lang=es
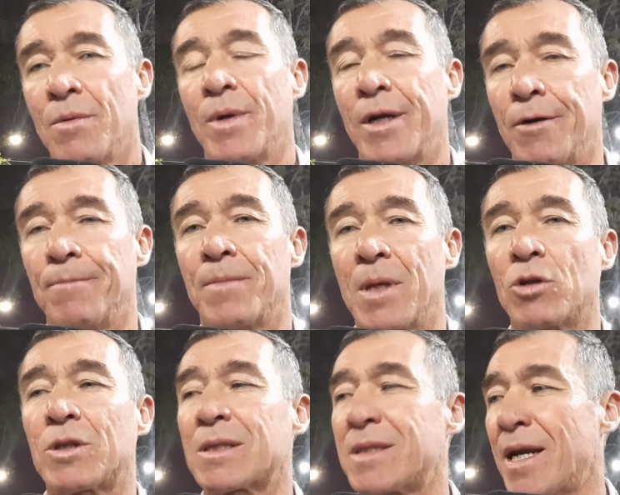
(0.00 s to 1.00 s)
bueno,
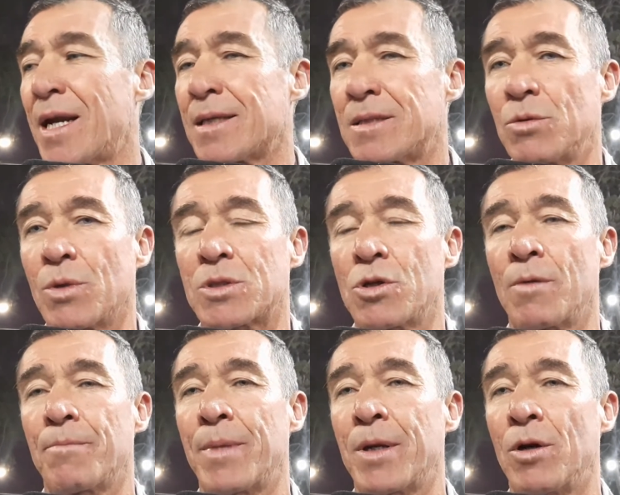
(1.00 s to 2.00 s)
otra sería la
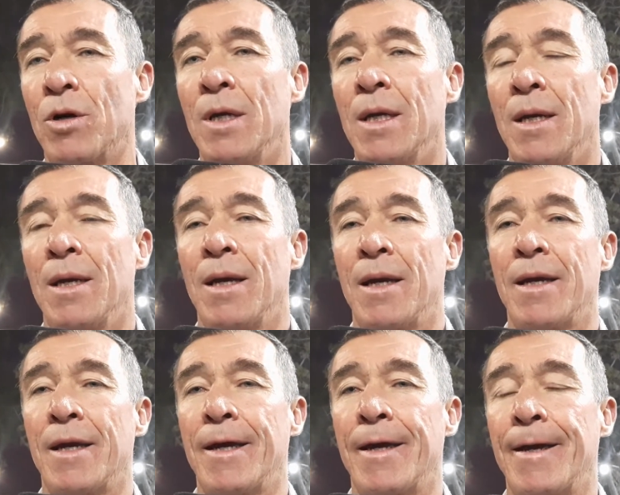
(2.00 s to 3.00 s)
situación, pero
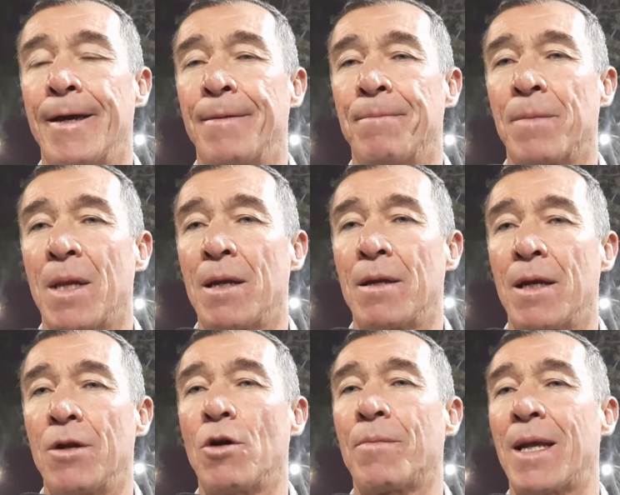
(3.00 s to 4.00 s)
eh,
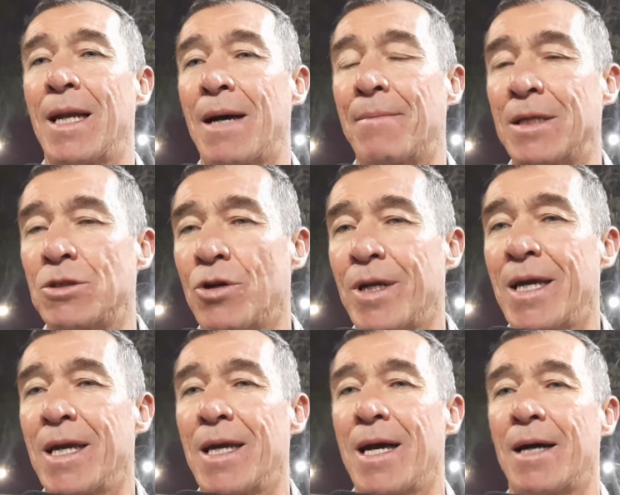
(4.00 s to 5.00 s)
en, nombre de las
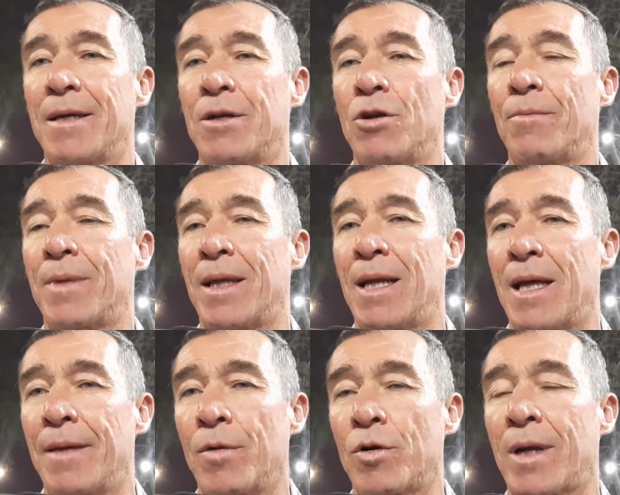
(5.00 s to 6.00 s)
mayorías y en nombre de
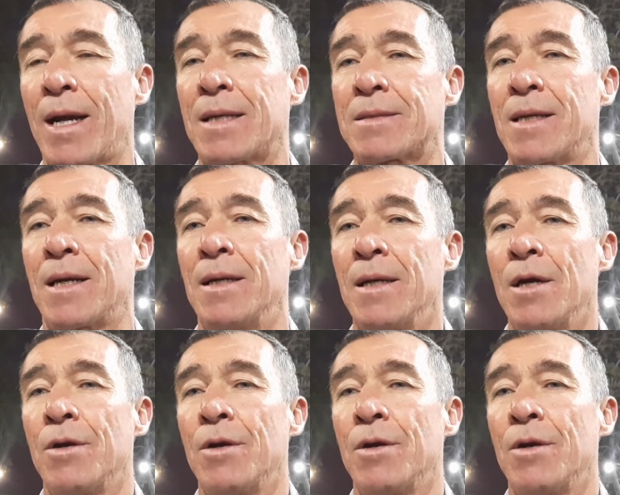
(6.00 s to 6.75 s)
la democracia,